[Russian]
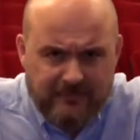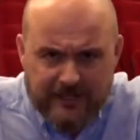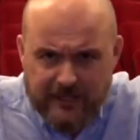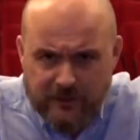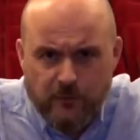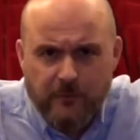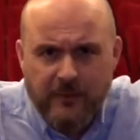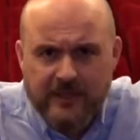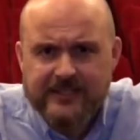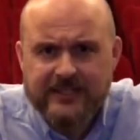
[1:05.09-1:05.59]

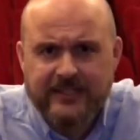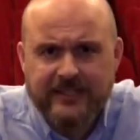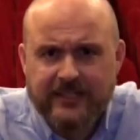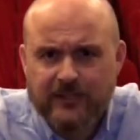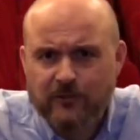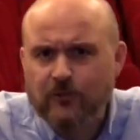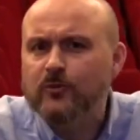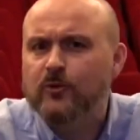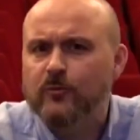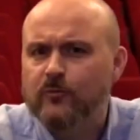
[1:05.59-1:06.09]
любители
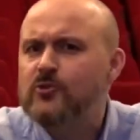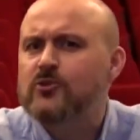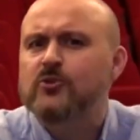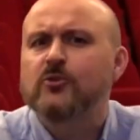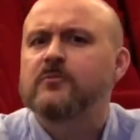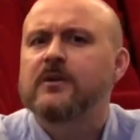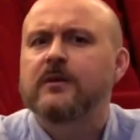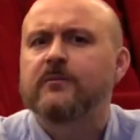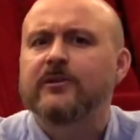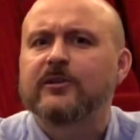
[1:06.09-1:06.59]
кино, но может у
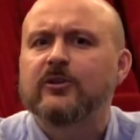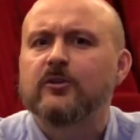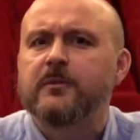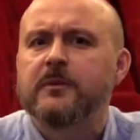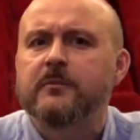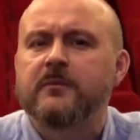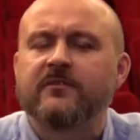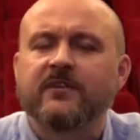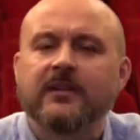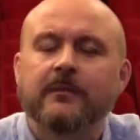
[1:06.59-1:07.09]
меня будет
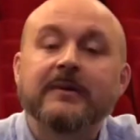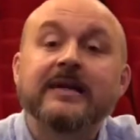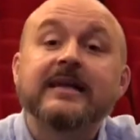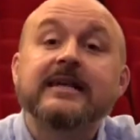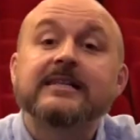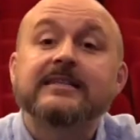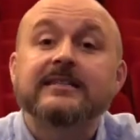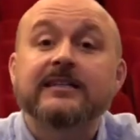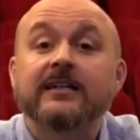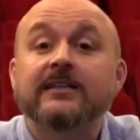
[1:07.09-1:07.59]
любимый фильм
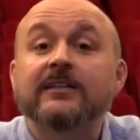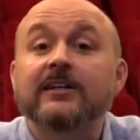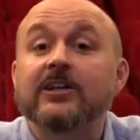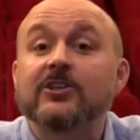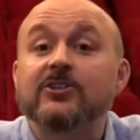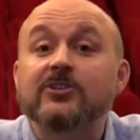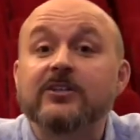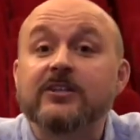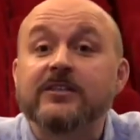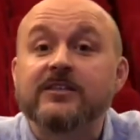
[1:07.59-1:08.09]
«Сладкая
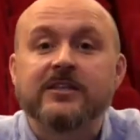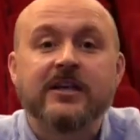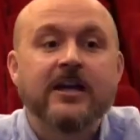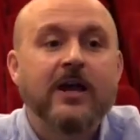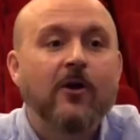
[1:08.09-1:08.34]
жизнь».